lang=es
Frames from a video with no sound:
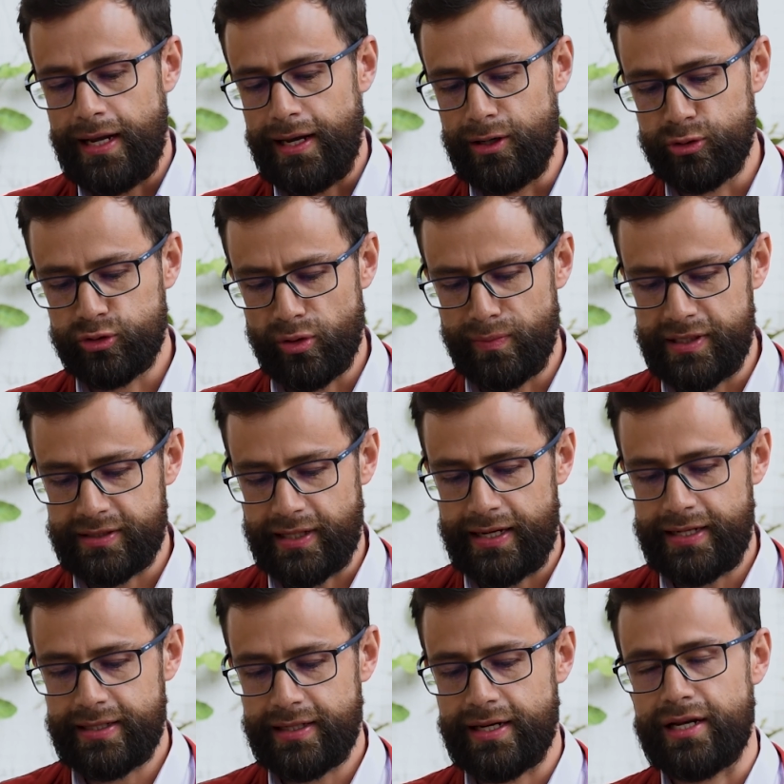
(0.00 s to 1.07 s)
El otro
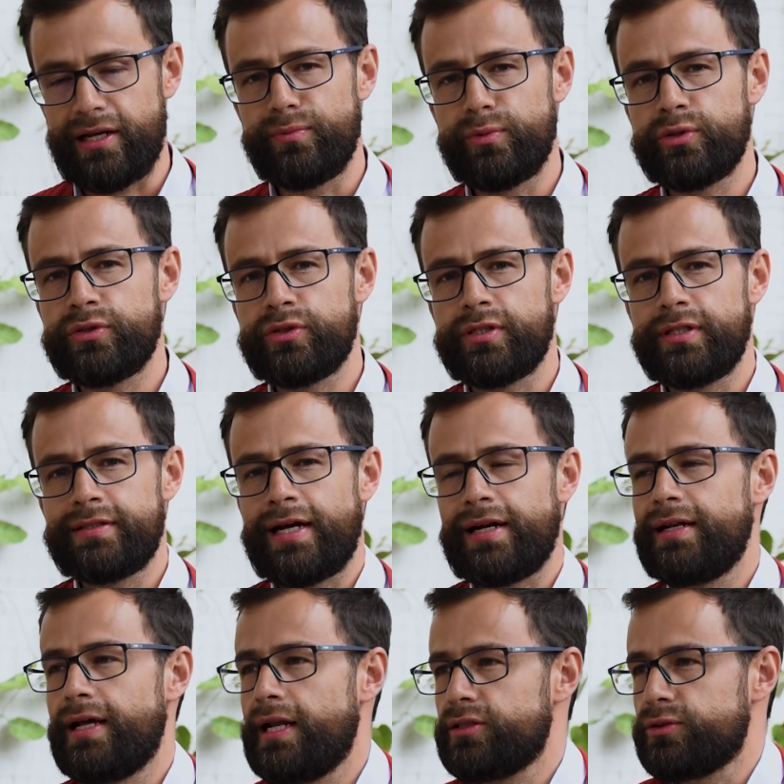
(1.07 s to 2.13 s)
mensaje que queremos
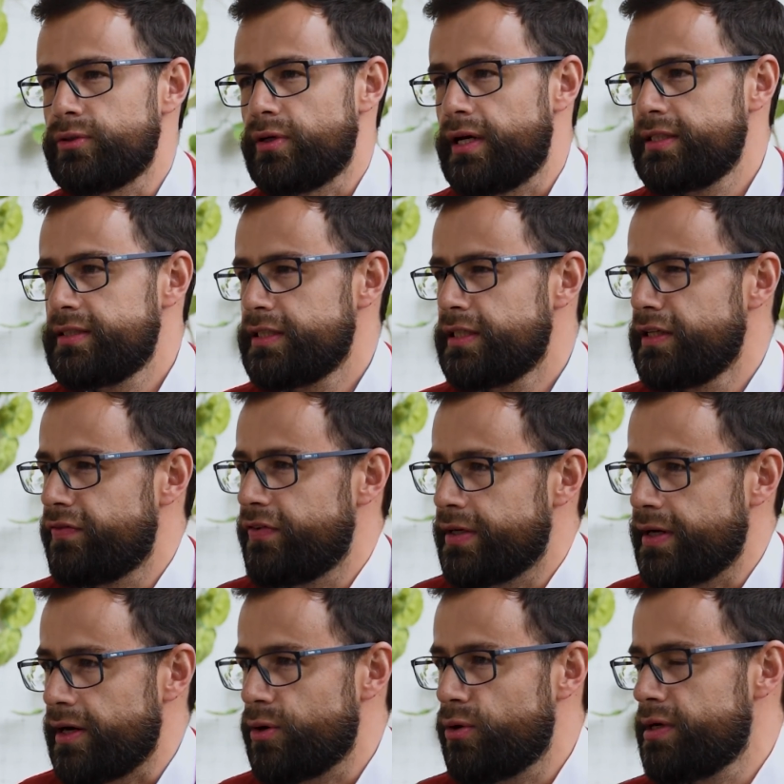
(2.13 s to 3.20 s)
darle a la ciudad y
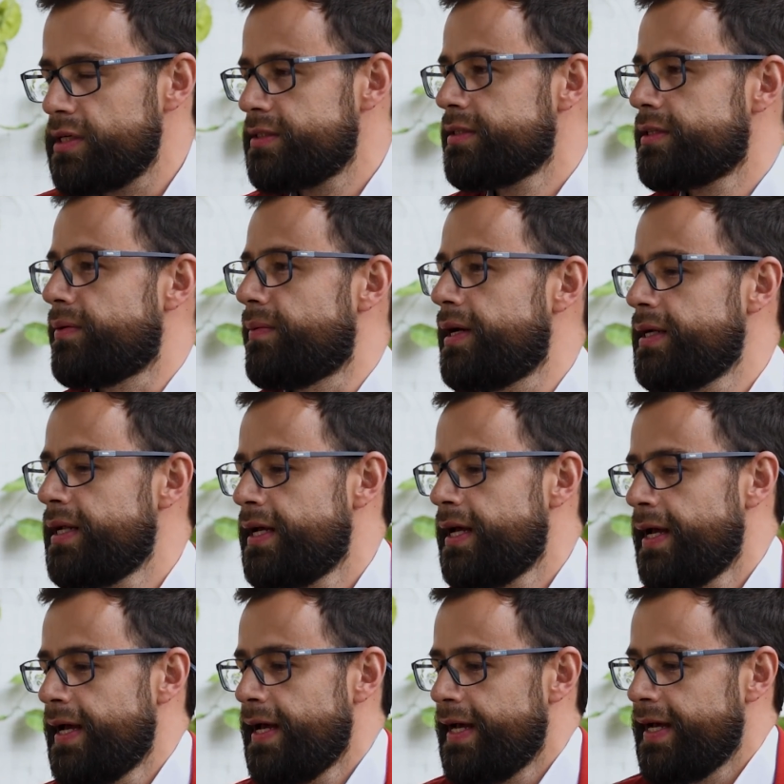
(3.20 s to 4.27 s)
significar con este tamal
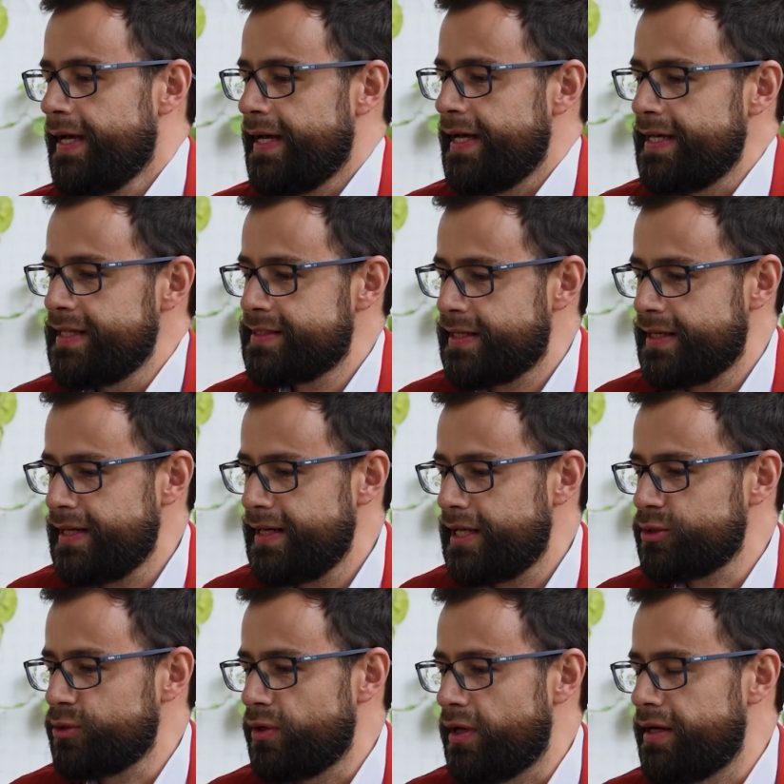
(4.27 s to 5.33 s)
es que la
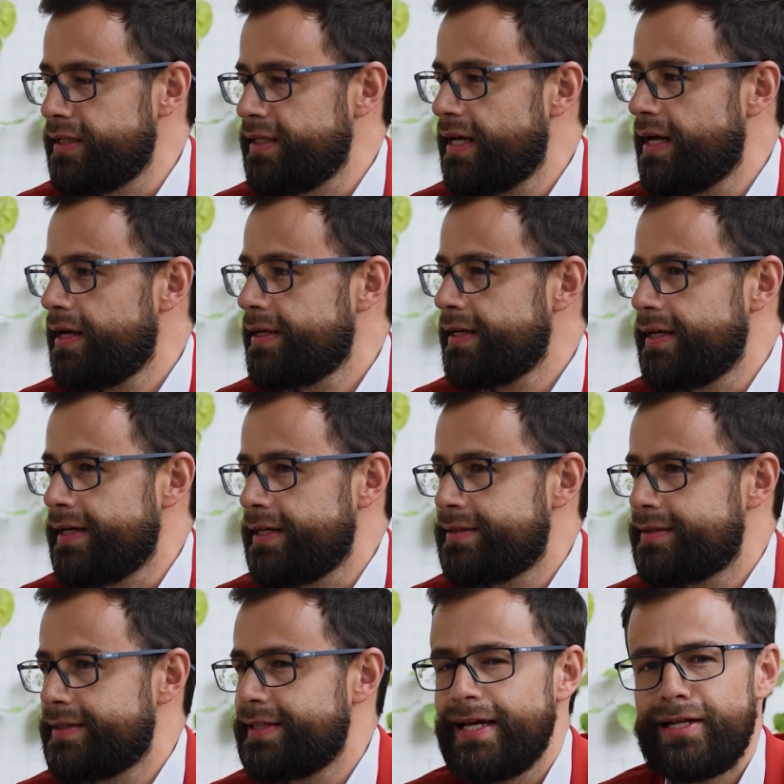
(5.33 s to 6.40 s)
ciudadanía
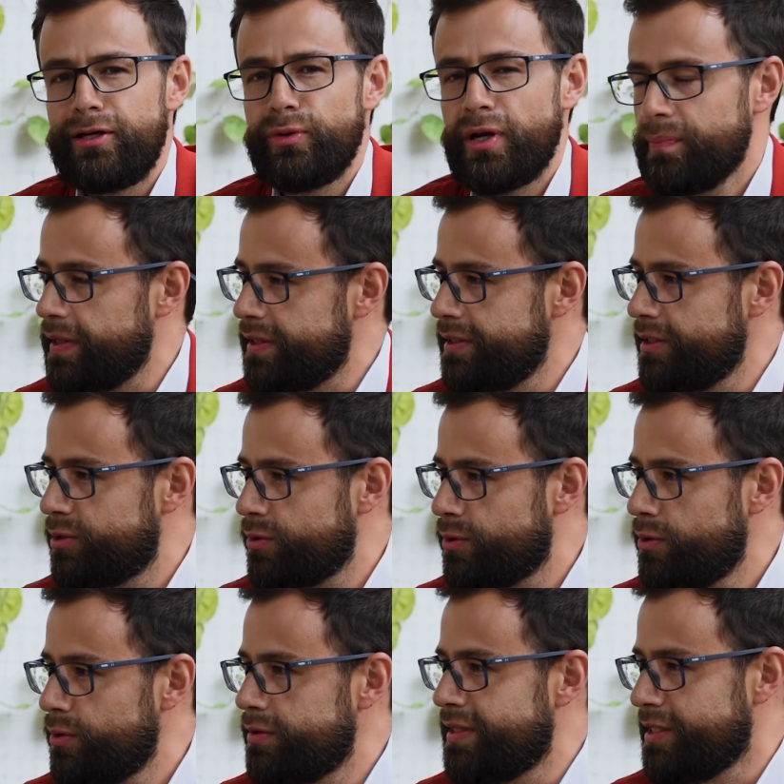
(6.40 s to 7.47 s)
tiene un
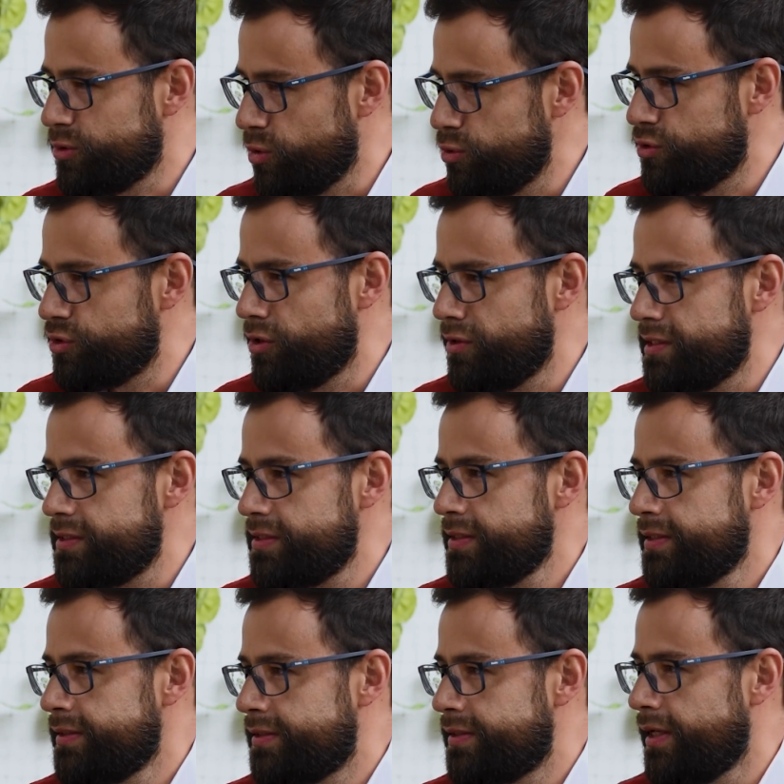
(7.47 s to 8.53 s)
apetito de soluciones,
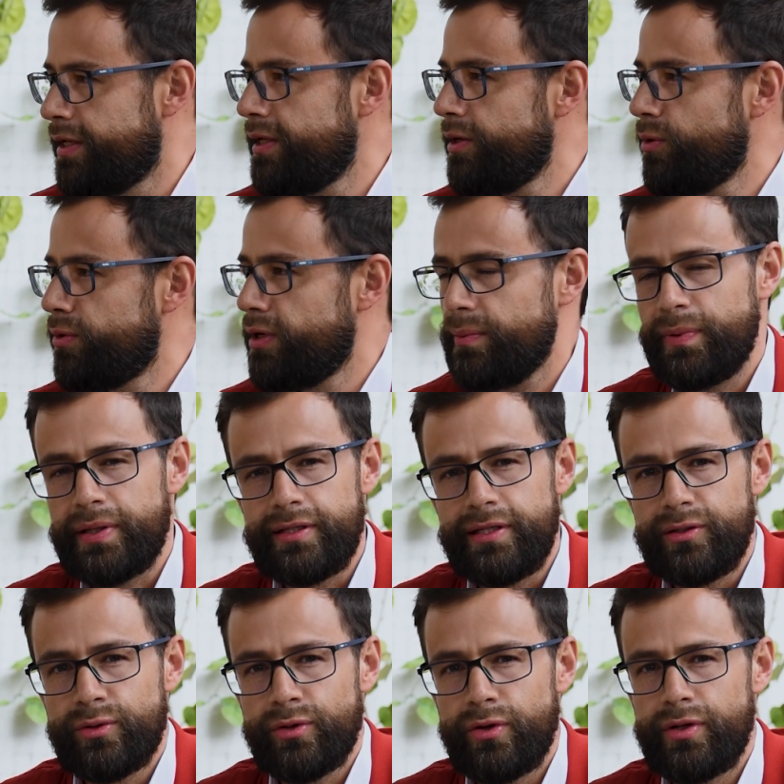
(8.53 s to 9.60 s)
tiene un
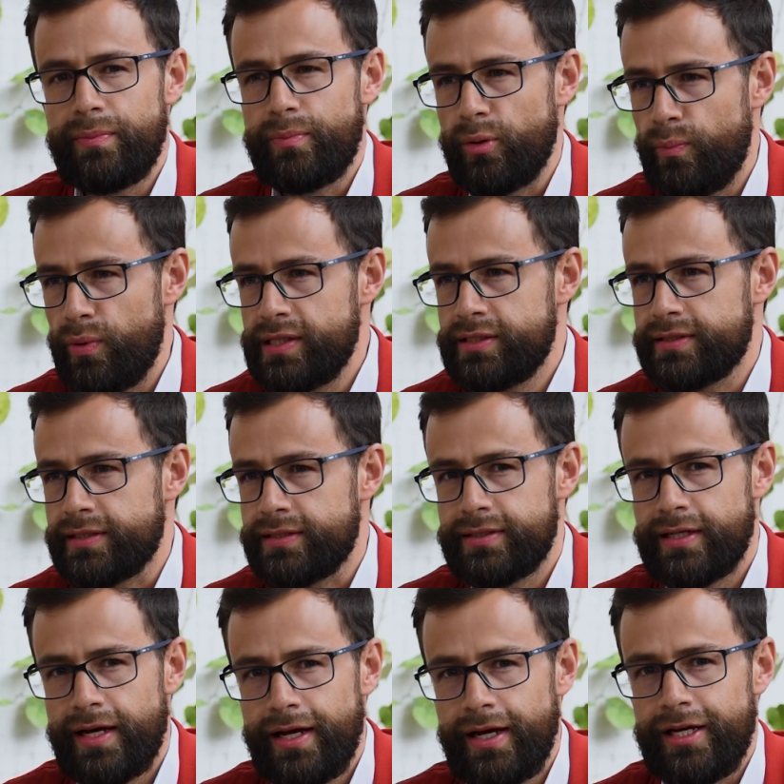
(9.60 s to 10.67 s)
apetito de
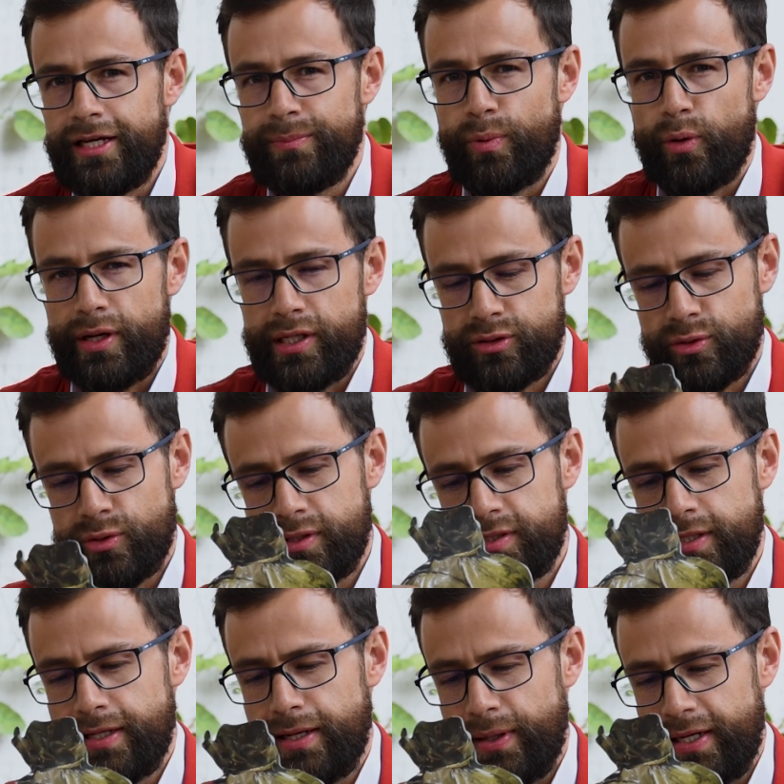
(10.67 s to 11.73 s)
propuestas. Y por esto
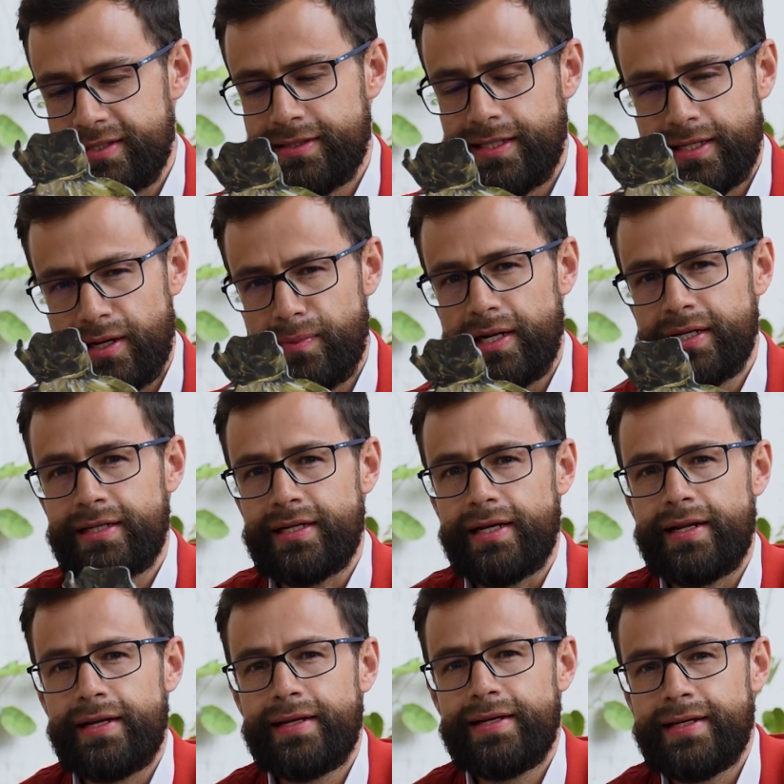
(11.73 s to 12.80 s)
este, este, tamal
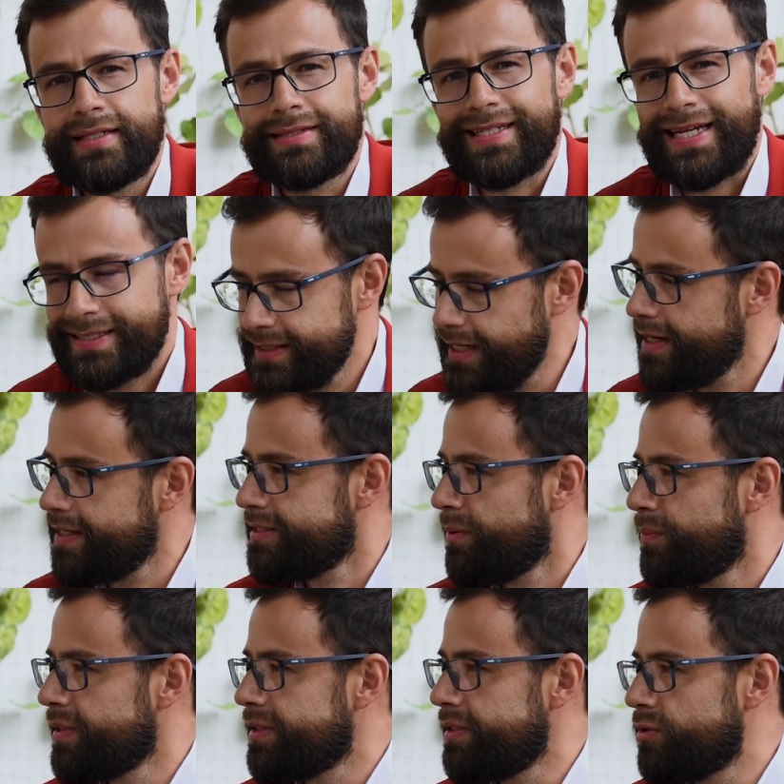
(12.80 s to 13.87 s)
quiere saciar ese
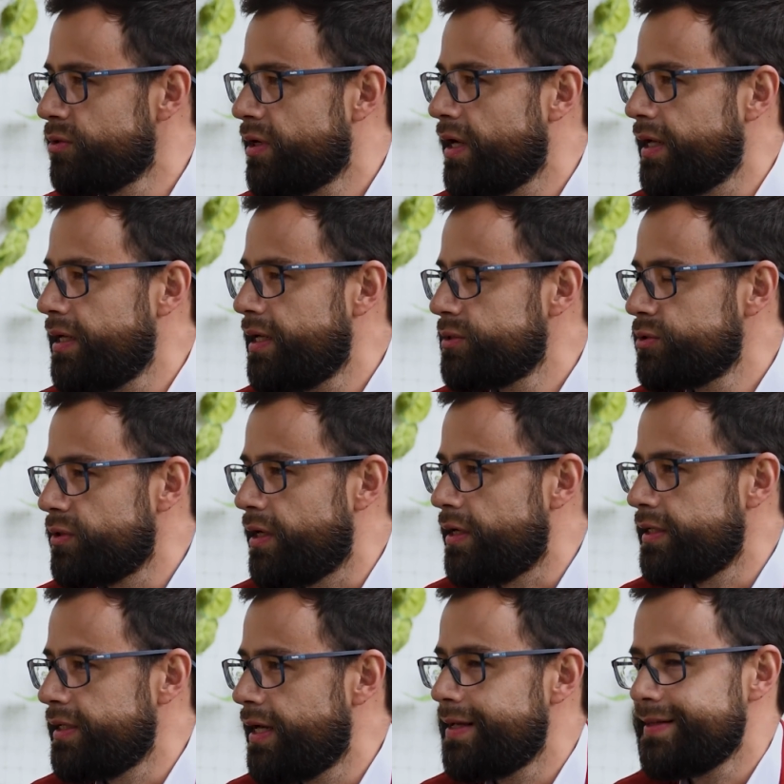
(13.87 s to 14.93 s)
apetito que hay en la ciudadanía